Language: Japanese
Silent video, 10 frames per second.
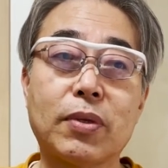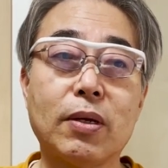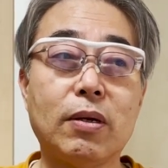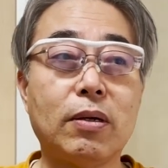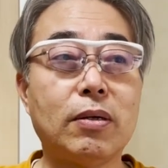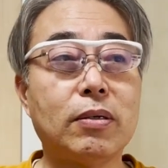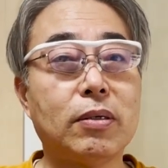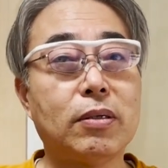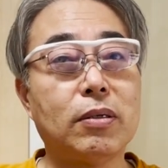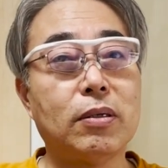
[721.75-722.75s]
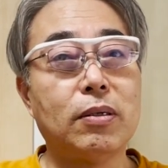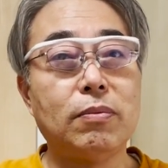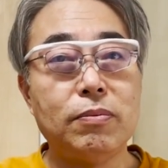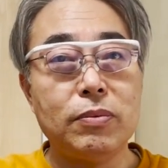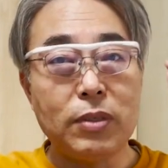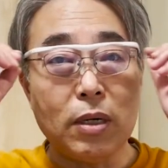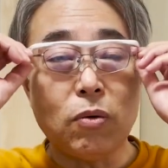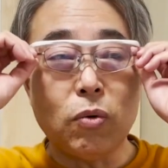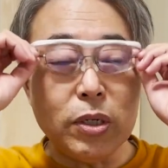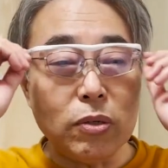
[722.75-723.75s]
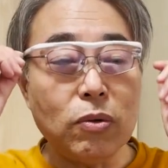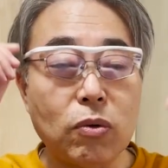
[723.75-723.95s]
見るやろな、やっぱり。なあ、俺の